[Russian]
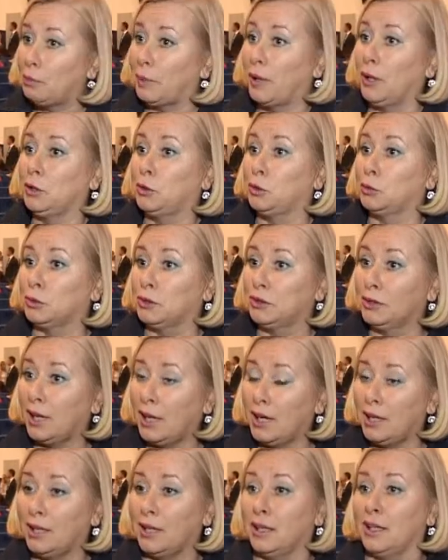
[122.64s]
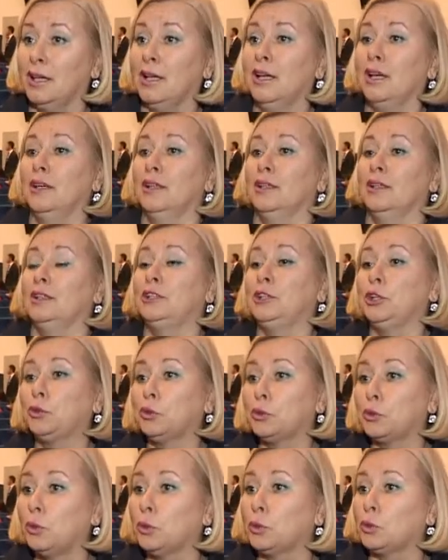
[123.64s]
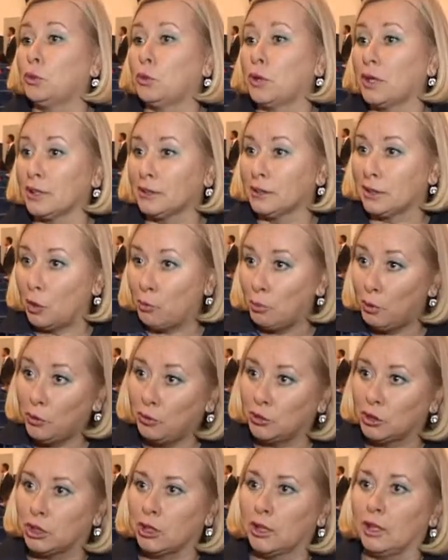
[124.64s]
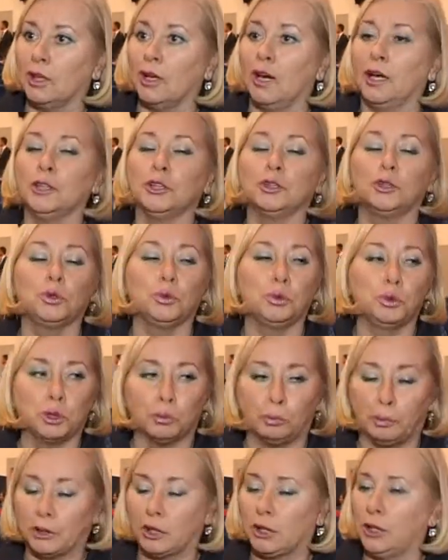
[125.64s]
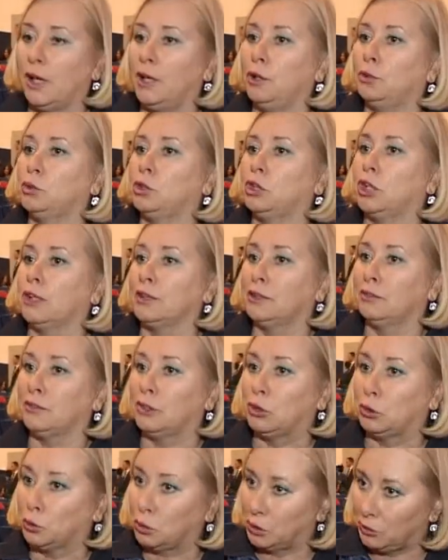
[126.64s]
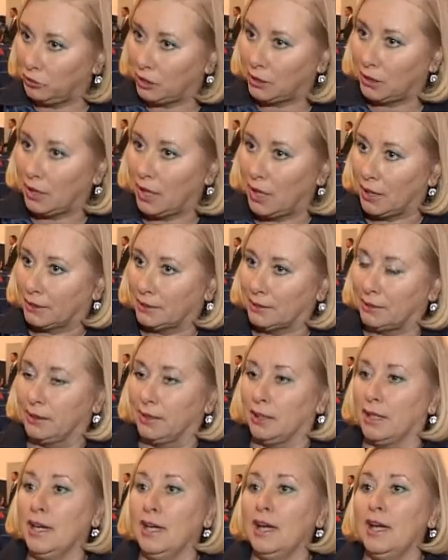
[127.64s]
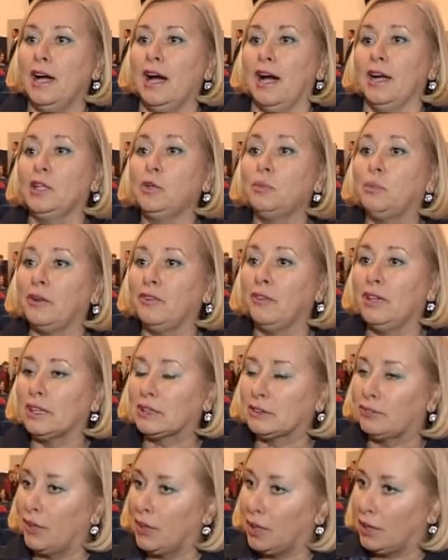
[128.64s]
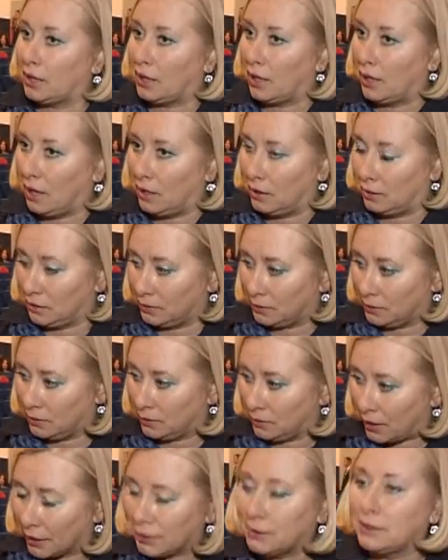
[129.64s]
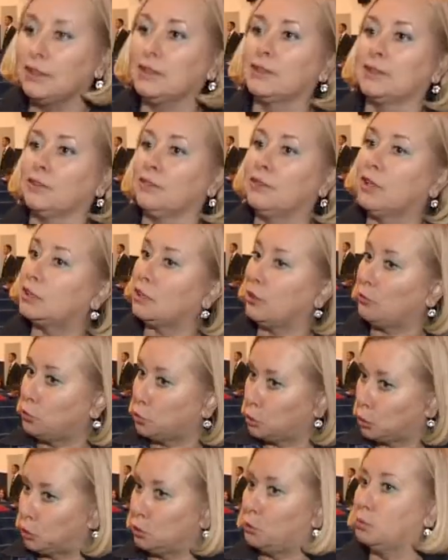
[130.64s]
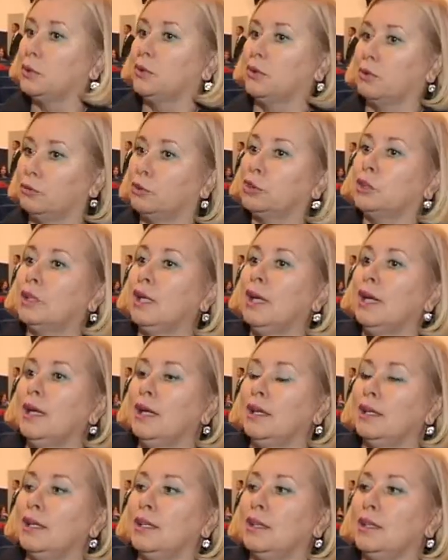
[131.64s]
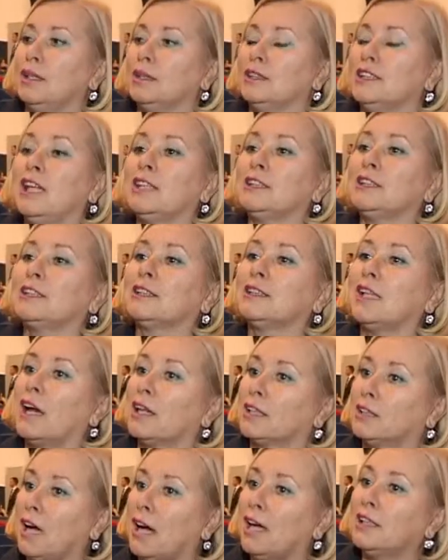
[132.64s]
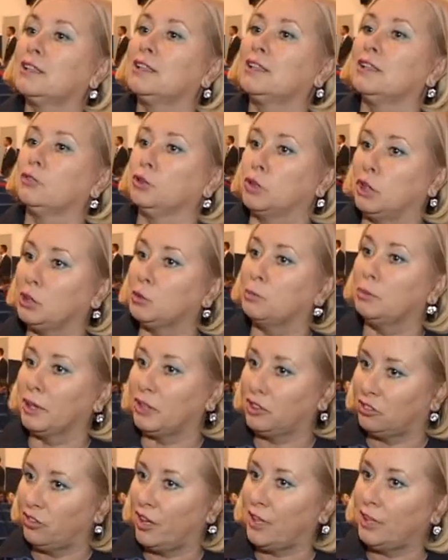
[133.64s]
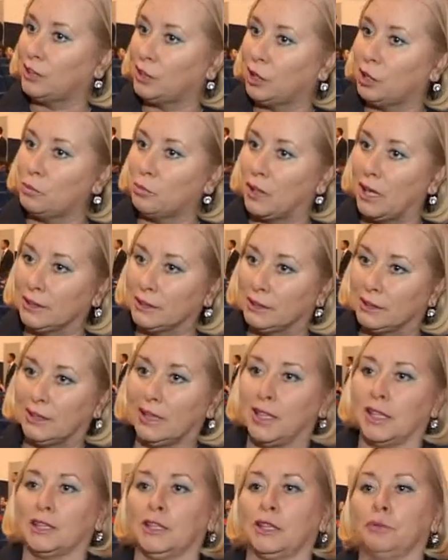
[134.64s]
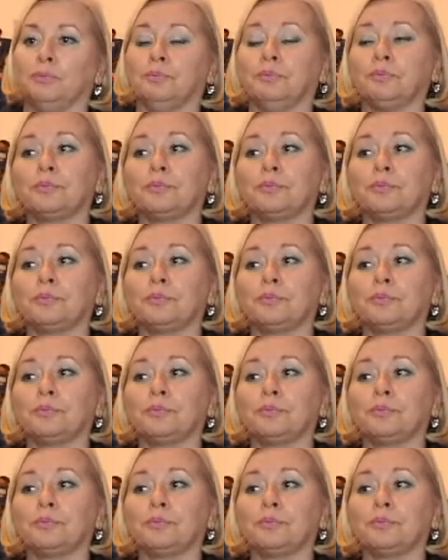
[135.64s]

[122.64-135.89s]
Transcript: про это узнали Институт культуры Ростроповича, они тут же пожелали участвовать тоже в этой акции. Они привели своих э, артистов для того, чтобы вот, э, дать старт акции вот этим благотворительным концертам.